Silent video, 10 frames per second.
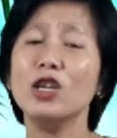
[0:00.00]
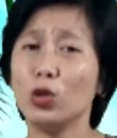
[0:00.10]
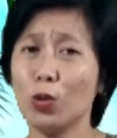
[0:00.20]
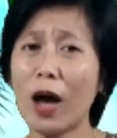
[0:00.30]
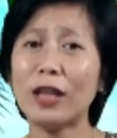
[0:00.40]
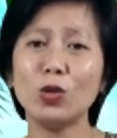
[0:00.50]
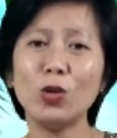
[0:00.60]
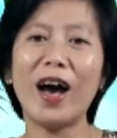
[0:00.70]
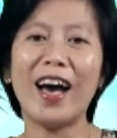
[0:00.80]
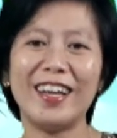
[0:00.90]

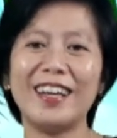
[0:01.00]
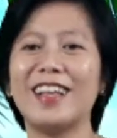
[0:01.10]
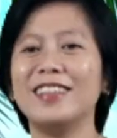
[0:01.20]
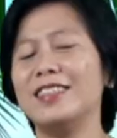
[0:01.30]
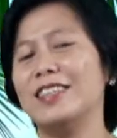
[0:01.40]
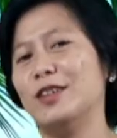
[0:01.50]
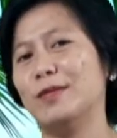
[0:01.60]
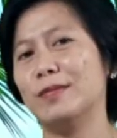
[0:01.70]
suatu hari nanti.